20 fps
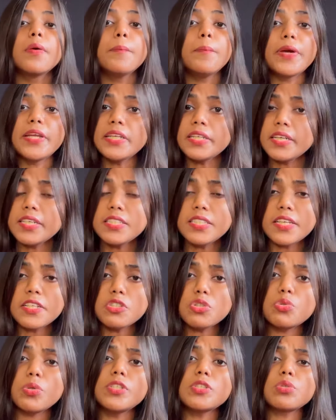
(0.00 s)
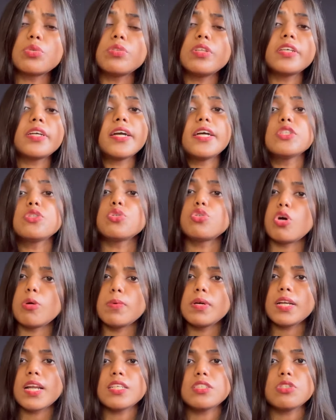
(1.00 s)
मैंने कई सारे स्टूडेंट्स को देखा है जो
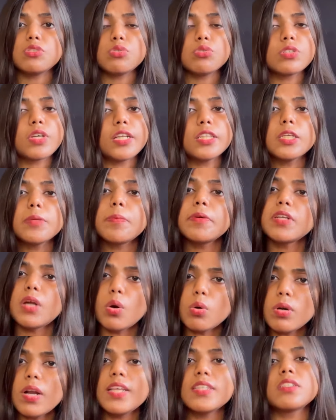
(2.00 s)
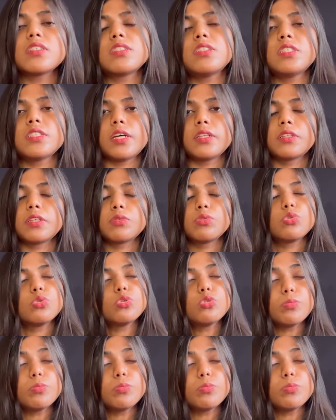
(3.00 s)
नॉर्मल क्लासेस तो जाते हैं पर डाउट क्लासेस नहीं जाते हैं तो